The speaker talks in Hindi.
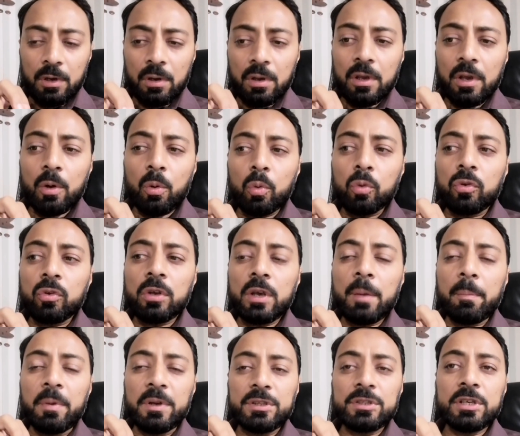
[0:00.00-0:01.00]
कि उसके
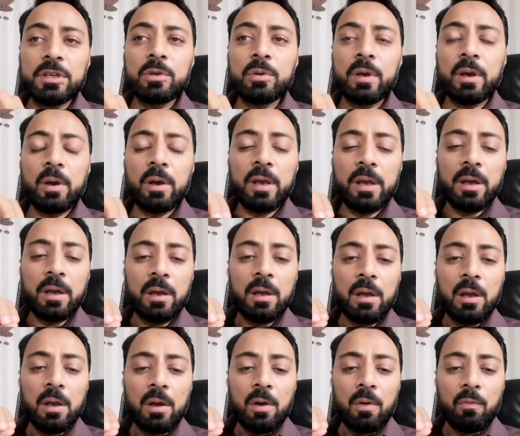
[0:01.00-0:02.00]
बच्चे जो हैं
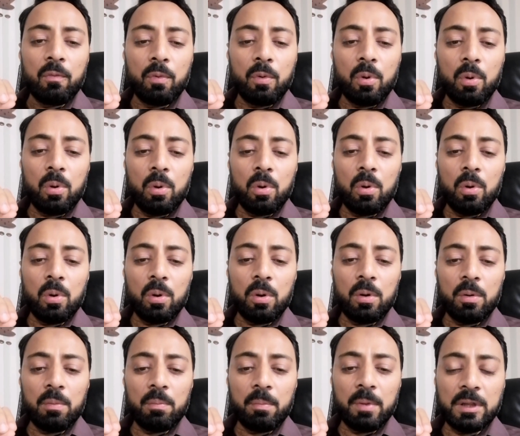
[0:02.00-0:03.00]
वो
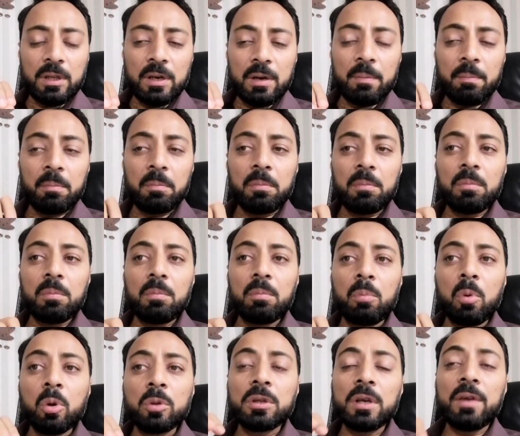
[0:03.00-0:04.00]
मतलब
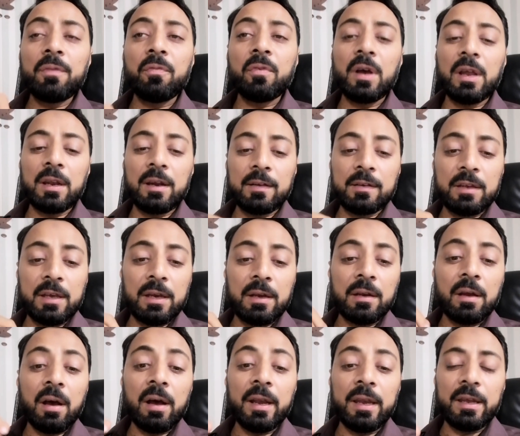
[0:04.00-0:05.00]
मुख्तलिफ़ कलर्स के
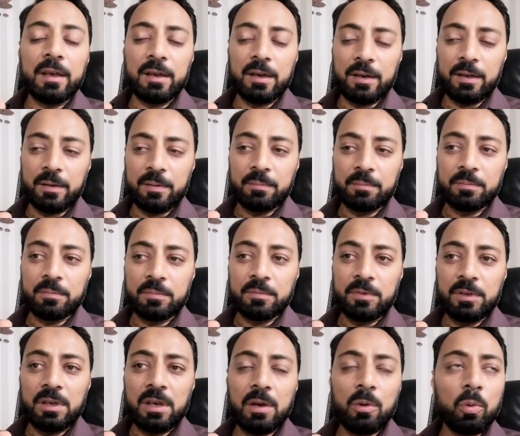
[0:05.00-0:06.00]
ना निकलें
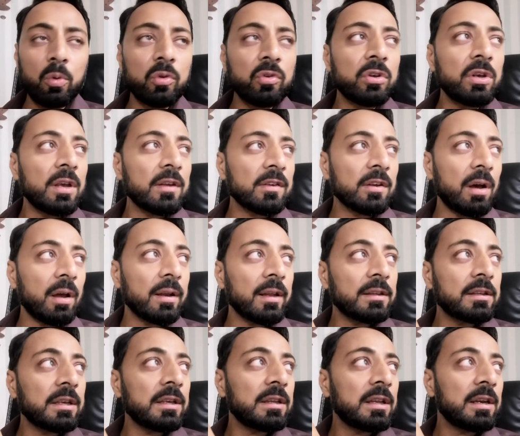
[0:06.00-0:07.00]
ये उसकी असालत
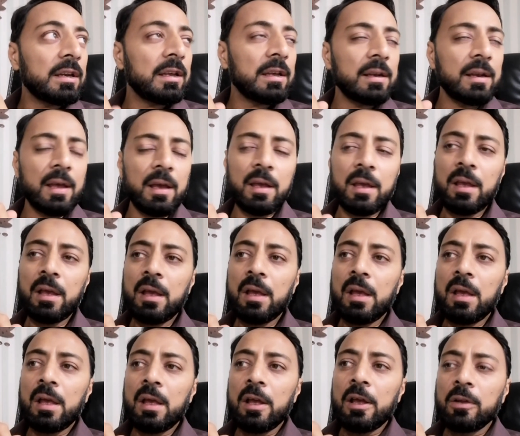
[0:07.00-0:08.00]
की दलील है
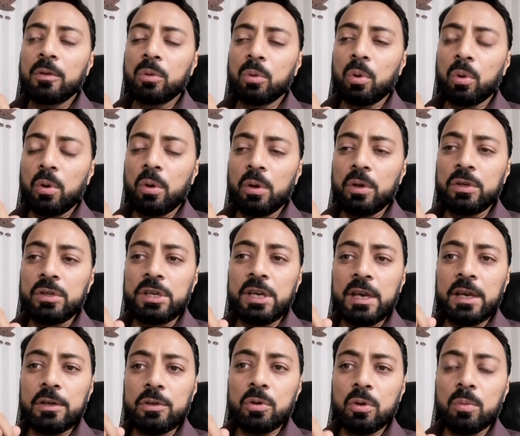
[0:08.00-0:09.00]
तो
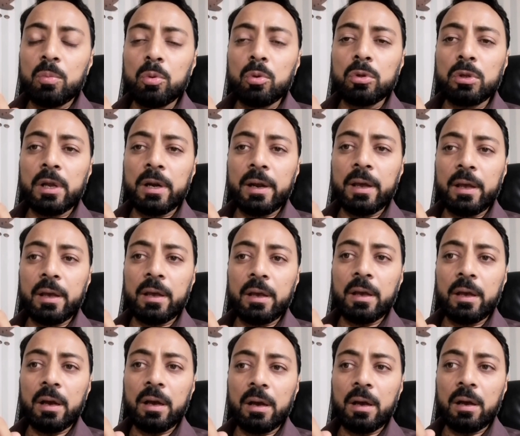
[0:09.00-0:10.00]
ये जो कबूतर
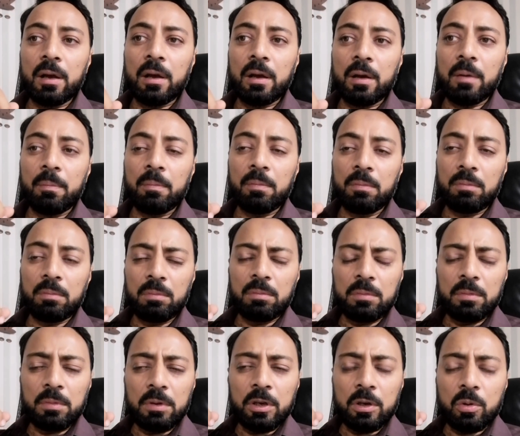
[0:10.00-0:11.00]
हैं
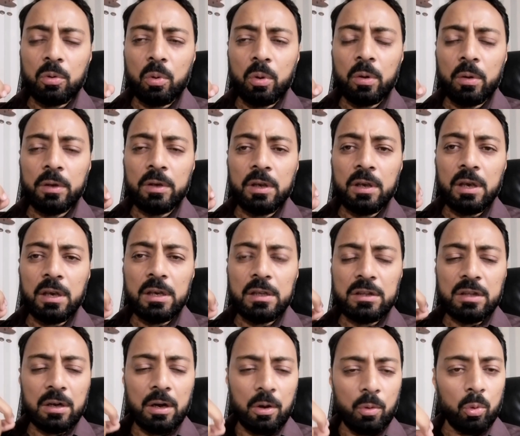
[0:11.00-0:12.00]
इनको ये
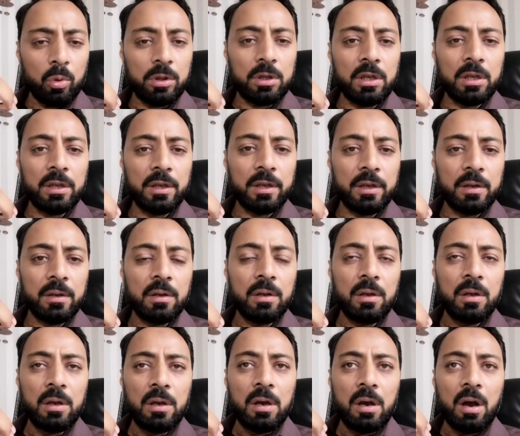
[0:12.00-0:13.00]
इतना उड़ते थे
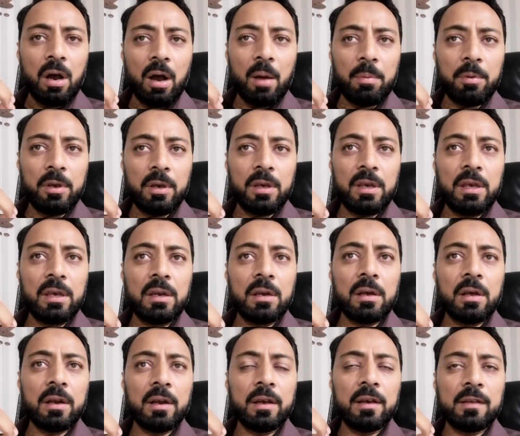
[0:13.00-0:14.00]
आप यकीन करें कि